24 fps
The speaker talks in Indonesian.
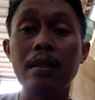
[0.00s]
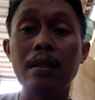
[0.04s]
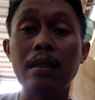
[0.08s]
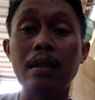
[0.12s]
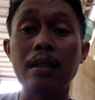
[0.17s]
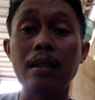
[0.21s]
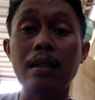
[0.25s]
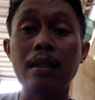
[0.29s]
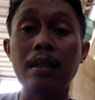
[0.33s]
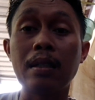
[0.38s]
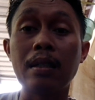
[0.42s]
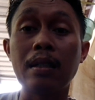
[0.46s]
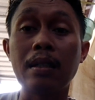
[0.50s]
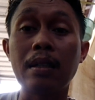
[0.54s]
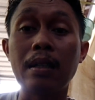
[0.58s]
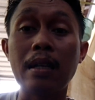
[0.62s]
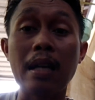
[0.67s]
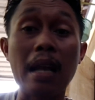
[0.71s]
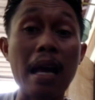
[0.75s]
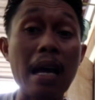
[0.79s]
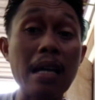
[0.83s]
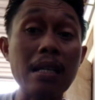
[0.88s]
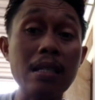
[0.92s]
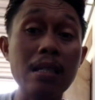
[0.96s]
uh,
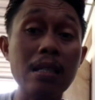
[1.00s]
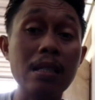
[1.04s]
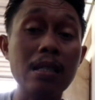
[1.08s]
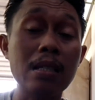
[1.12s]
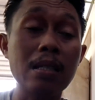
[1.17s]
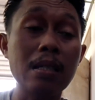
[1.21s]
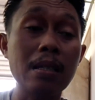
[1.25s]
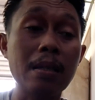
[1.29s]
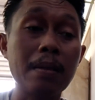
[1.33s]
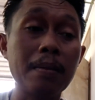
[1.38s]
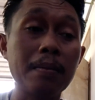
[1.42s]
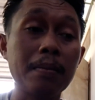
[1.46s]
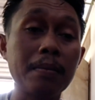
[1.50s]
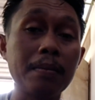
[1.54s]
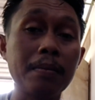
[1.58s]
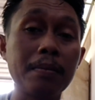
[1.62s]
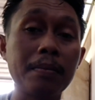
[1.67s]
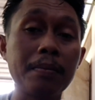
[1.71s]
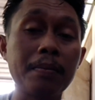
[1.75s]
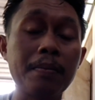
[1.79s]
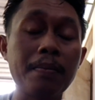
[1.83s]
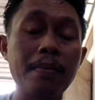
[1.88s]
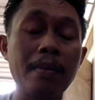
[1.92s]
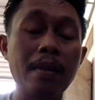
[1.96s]
las
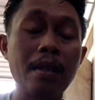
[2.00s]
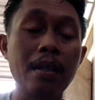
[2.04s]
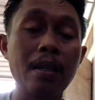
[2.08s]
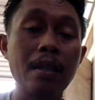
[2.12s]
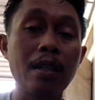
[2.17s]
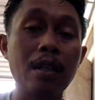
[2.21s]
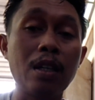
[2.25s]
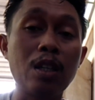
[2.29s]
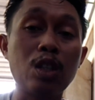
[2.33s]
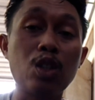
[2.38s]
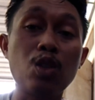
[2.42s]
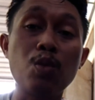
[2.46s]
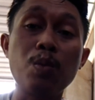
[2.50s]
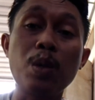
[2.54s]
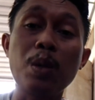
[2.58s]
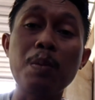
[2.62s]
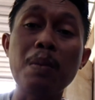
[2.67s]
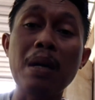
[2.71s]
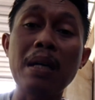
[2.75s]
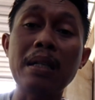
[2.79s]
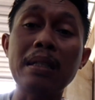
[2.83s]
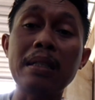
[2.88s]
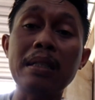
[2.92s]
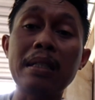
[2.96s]
itu
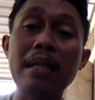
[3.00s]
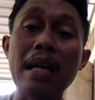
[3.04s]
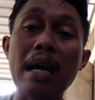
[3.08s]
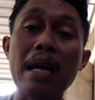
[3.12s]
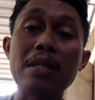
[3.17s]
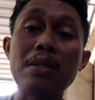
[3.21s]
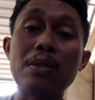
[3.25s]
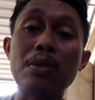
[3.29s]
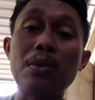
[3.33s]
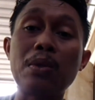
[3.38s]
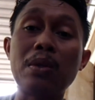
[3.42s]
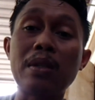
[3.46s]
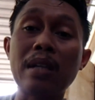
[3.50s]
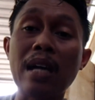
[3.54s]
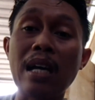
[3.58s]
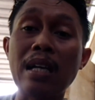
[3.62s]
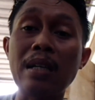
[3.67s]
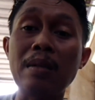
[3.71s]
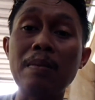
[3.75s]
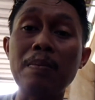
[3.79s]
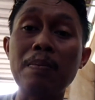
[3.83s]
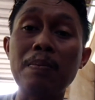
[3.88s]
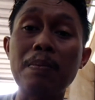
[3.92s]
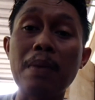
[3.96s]
memang
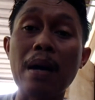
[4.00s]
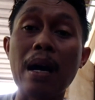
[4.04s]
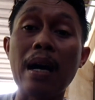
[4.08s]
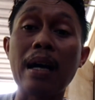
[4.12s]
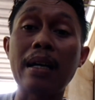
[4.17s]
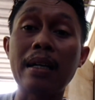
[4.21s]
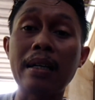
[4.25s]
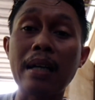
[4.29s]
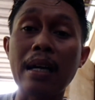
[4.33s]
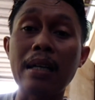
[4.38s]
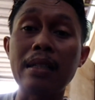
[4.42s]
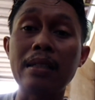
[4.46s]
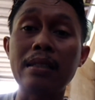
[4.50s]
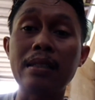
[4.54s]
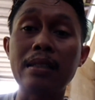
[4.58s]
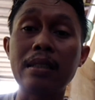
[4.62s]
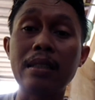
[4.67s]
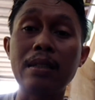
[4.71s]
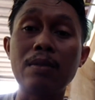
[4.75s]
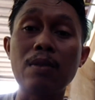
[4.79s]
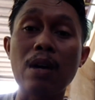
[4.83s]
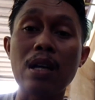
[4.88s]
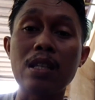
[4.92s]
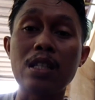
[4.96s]
dianjurkan bahkan
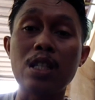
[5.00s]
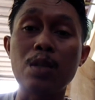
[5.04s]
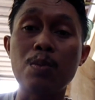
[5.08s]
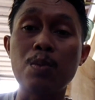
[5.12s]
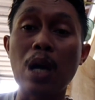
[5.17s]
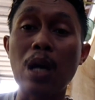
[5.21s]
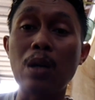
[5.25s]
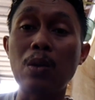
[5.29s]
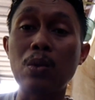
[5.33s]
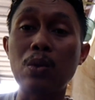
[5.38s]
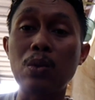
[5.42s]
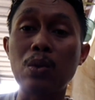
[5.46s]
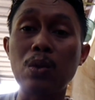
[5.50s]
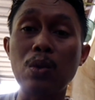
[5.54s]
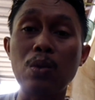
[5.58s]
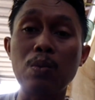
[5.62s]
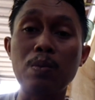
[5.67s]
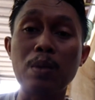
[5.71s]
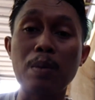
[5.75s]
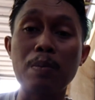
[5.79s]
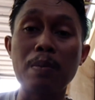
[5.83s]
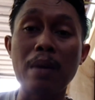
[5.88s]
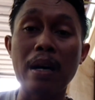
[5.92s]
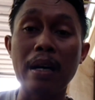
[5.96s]
diwajibkan
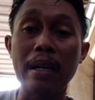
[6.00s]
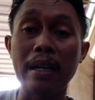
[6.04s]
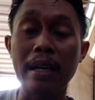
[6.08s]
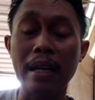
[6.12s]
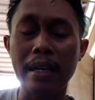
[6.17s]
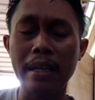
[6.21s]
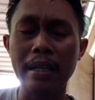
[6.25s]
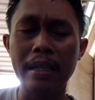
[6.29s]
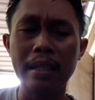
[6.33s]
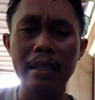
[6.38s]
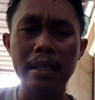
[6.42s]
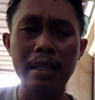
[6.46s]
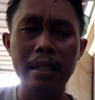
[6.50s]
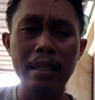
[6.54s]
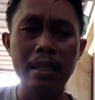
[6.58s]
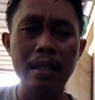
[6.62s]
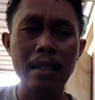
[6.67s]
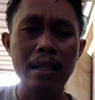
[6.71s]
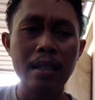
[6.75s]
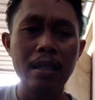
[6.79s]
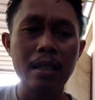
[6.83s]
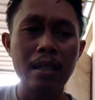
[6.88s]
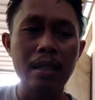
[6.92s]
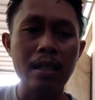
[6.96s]
untuk memakai
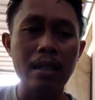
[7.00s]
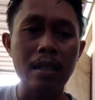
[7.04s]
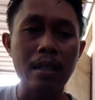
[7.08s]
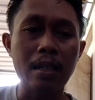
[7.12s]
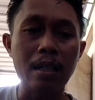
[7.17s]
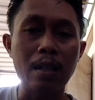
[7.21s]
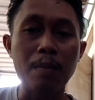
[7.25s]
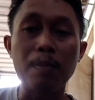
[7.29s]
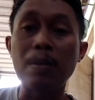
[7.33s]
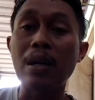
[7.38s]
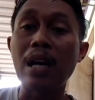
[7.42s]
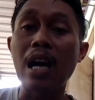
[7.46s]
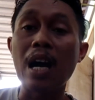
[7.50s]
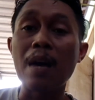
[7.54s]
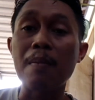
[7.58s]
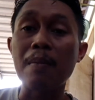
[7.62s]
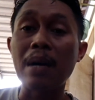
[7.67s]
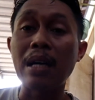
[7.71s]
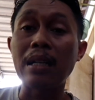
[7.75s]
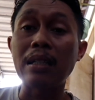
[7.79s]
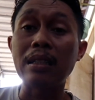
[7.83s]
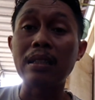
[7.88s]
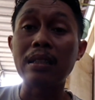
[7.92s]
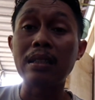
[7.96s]
uh,
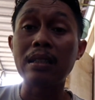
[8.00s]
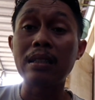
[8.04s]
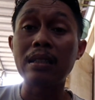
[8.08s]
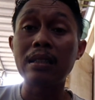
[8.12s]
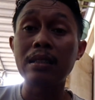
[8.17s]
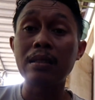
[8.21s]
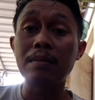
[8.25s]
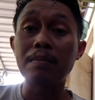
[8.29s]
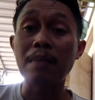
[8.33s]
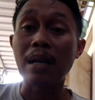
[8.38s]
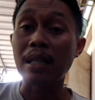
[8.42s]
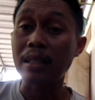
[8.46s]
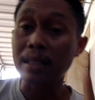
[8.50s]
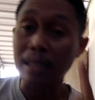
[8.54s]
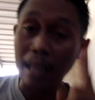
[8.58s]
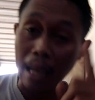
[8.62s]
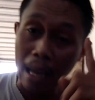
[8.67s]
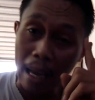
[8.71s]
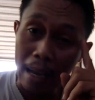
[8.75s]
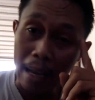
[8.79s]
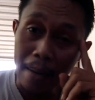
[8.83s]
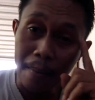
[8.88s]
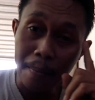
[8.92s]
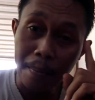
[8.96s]
pengaman
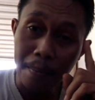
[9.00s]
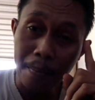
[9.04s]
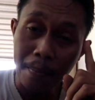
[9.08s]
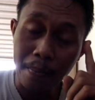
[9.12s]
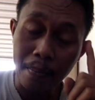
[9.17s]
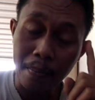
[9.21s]
mata